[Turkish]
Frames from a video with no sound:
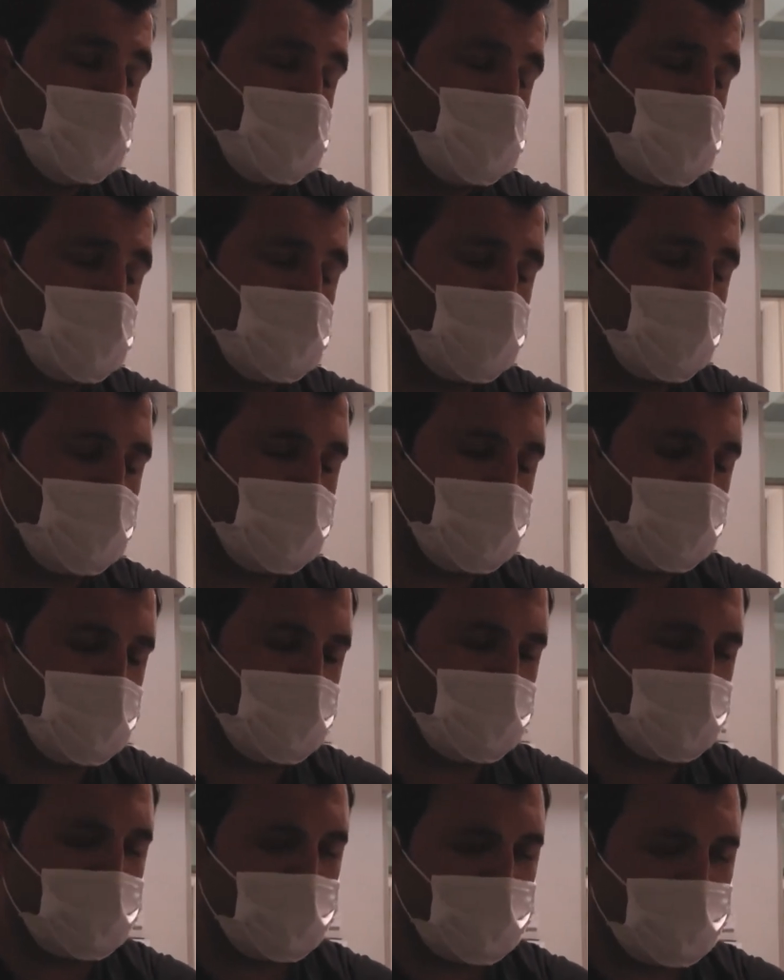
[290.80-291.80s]
durdurmalar
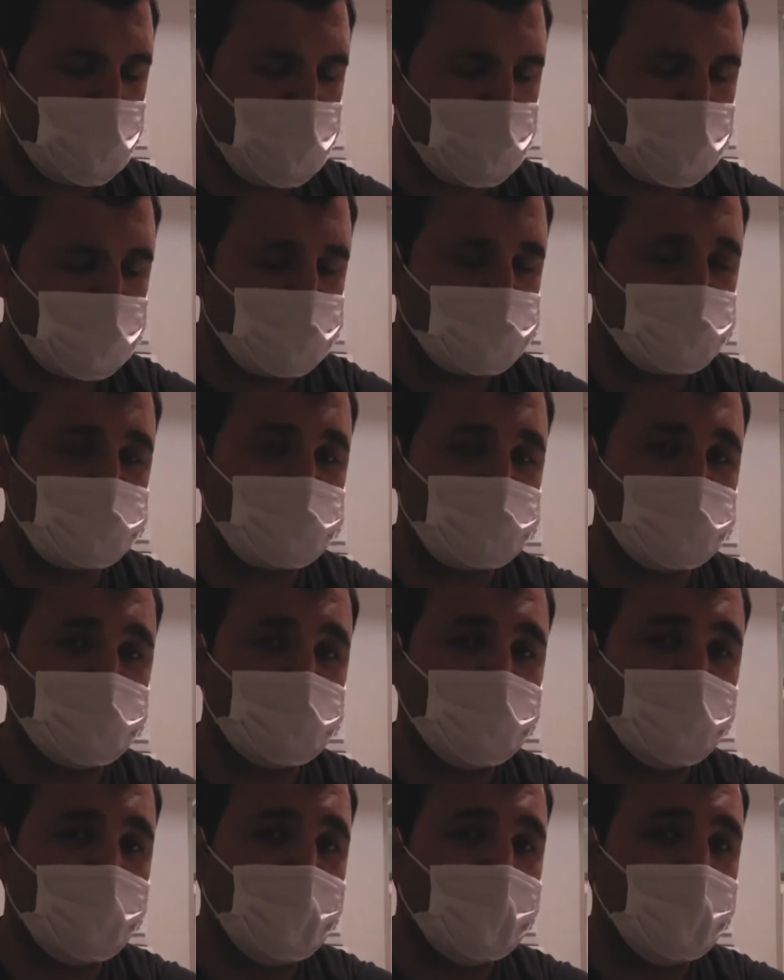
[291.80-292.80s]
e, bilmemiz
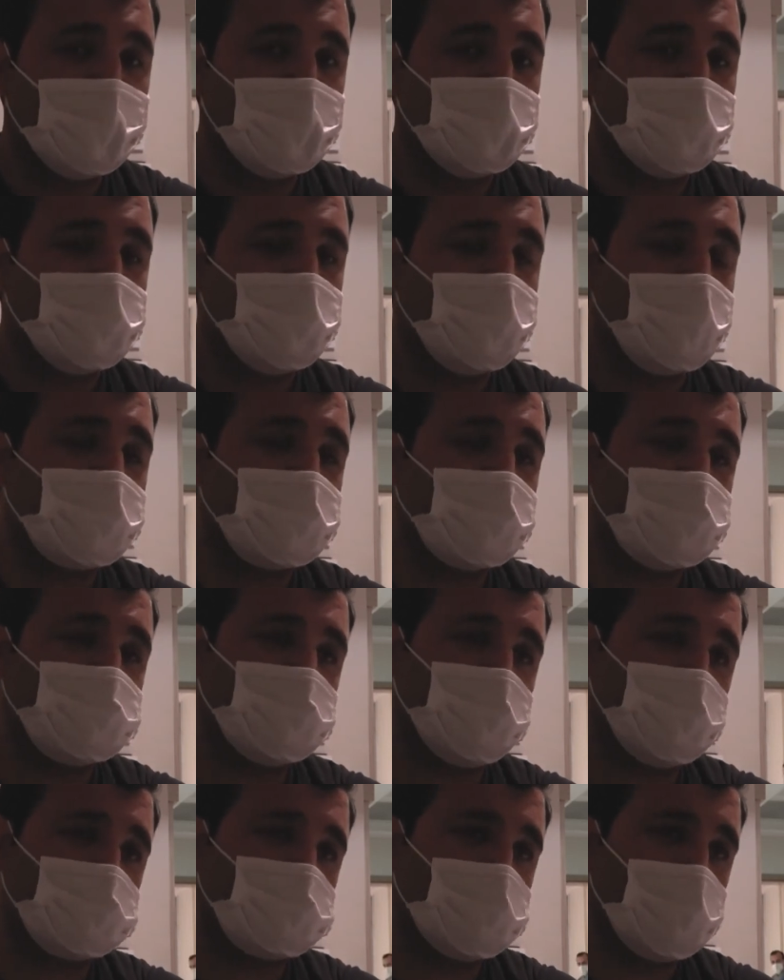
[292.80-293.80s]
için e,
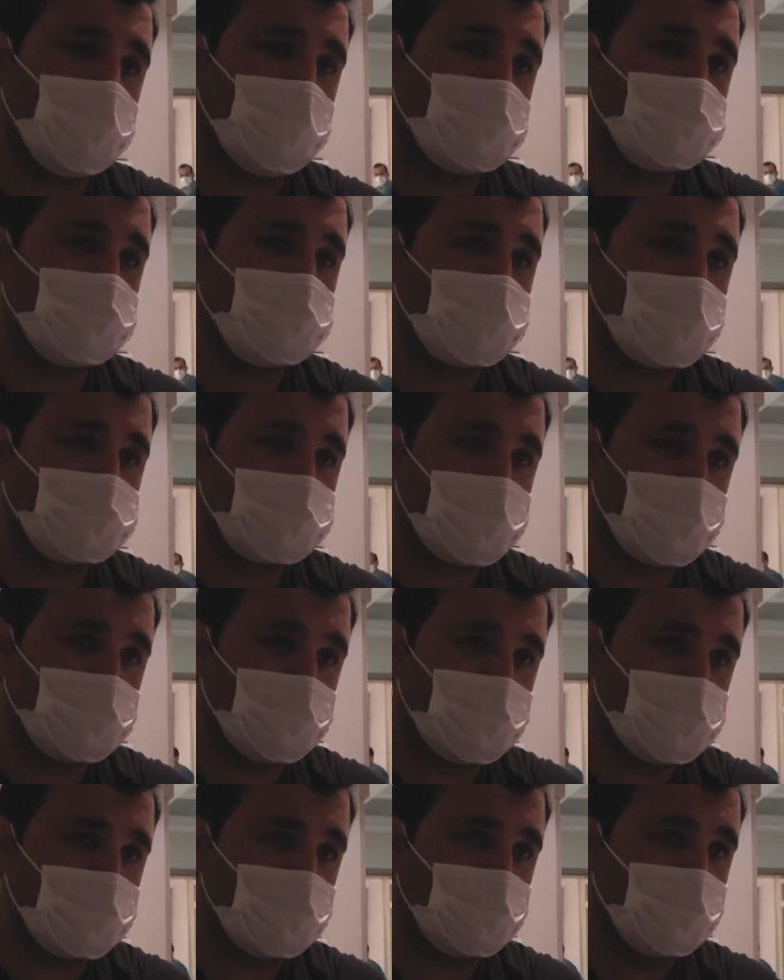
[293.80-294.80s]
herkesin aşı olmasını
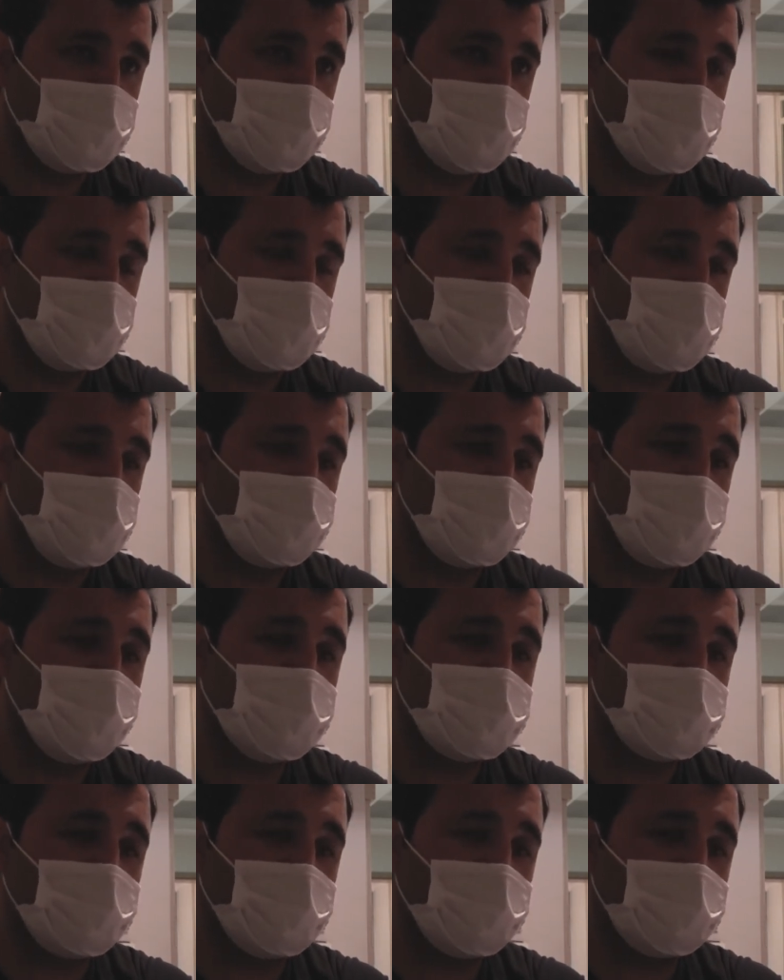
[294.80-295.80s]
tavsiye ediyorum.
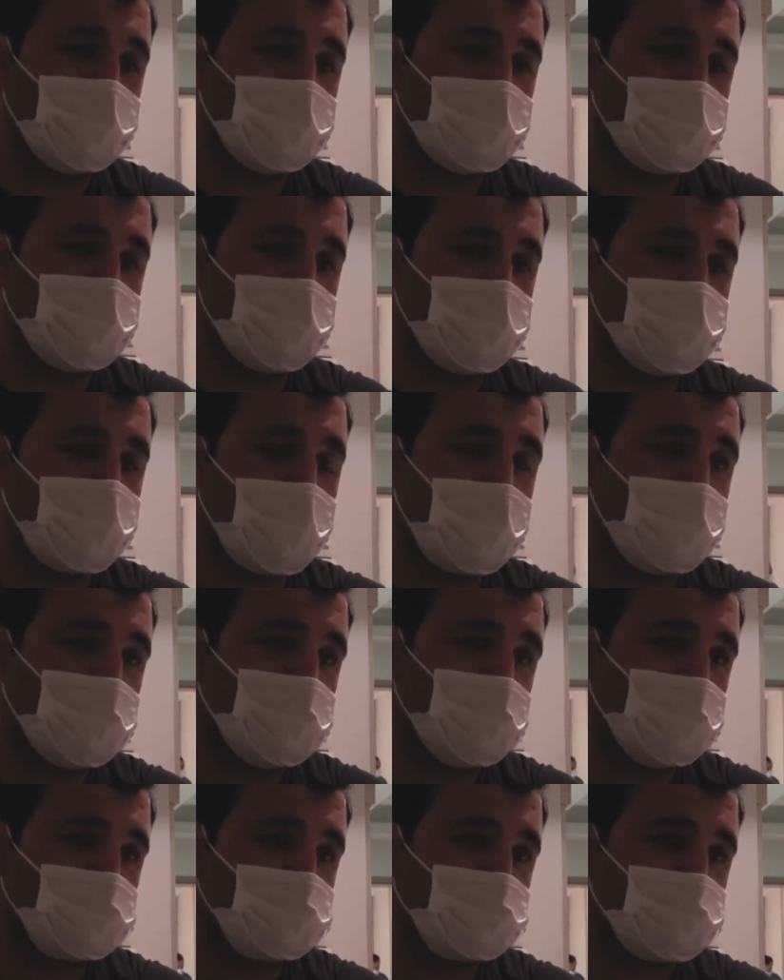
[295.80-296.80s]
Özellikle e, her
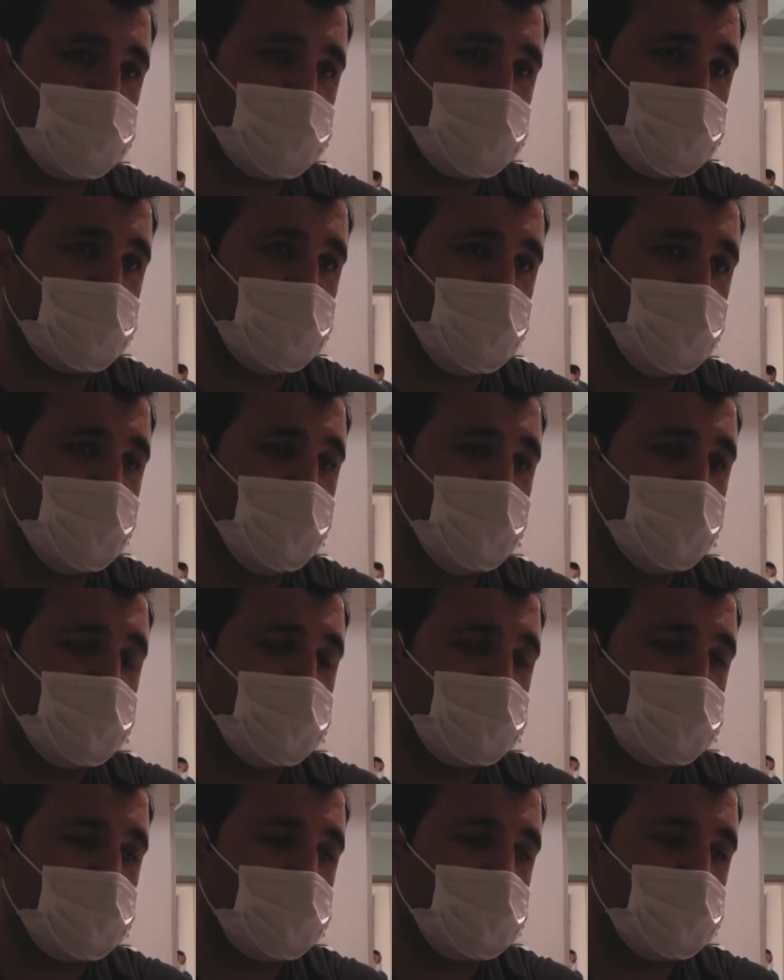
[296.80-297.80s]
iki aşıda da
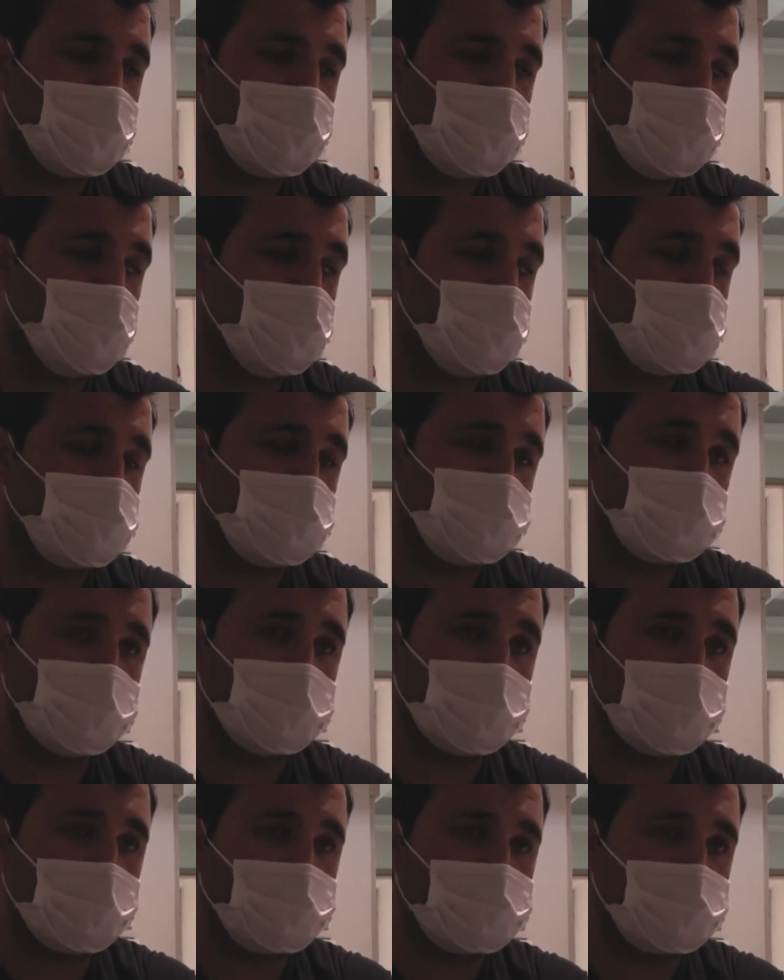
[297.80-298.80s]
e, virüsün
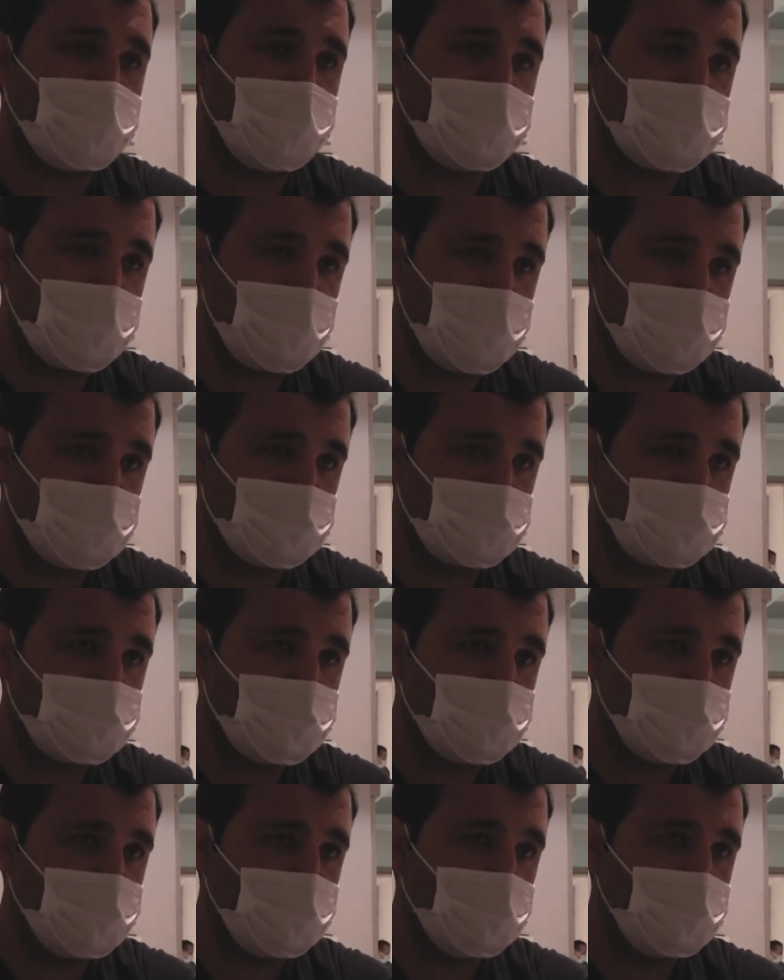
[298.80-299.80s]
durdurulmasını engelliyor.
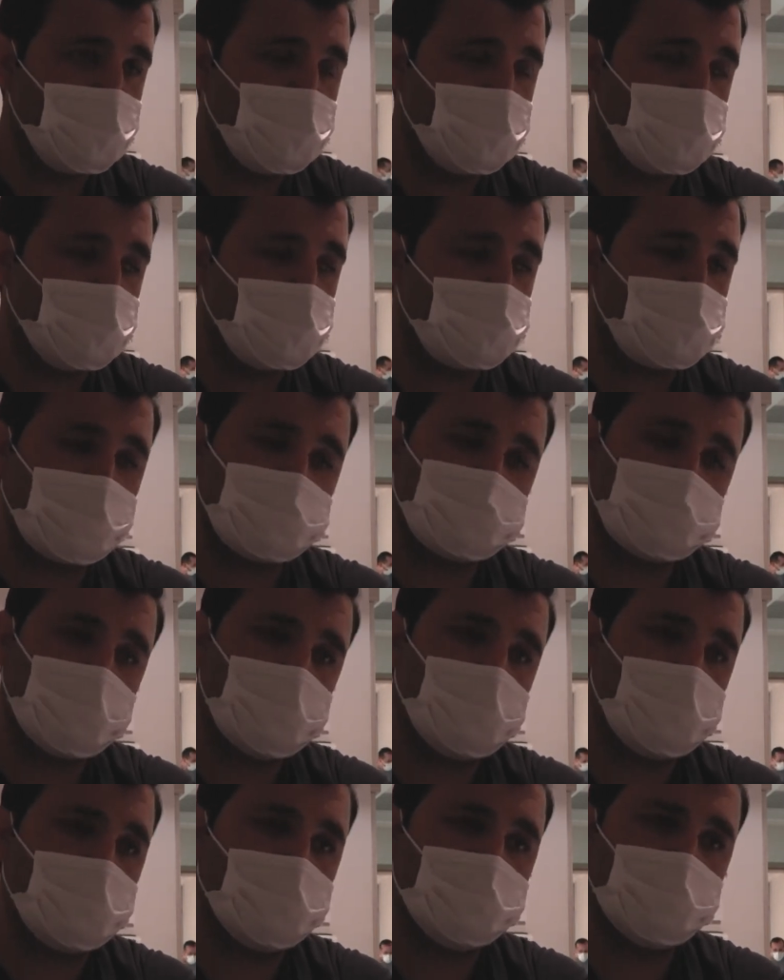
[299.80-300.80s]
E,
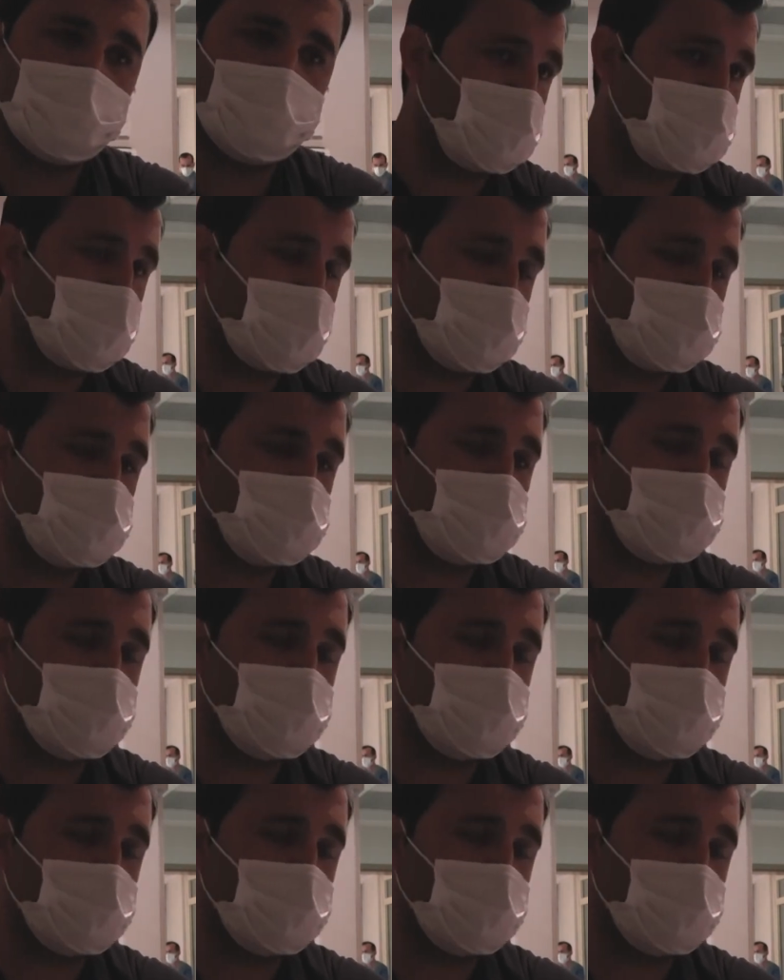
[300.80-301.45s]
tavsiye ediyorum. Diyor. Sağ olsun